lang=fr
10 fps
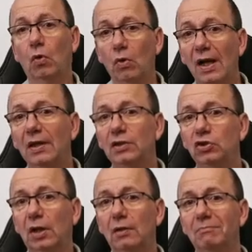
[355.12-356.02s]
On l'a
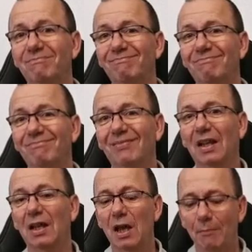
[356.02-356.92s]
déjà.
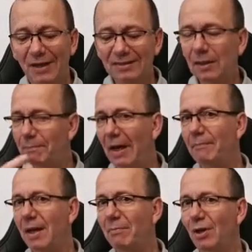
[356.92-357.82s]
Mais là, c'est pas la
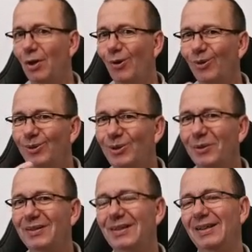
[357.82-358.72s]
même
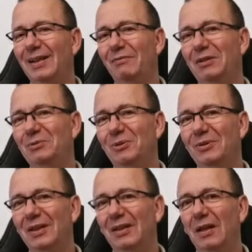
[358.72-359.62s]
autorité qu'il va nous
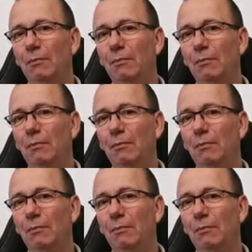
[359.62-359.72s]
donner.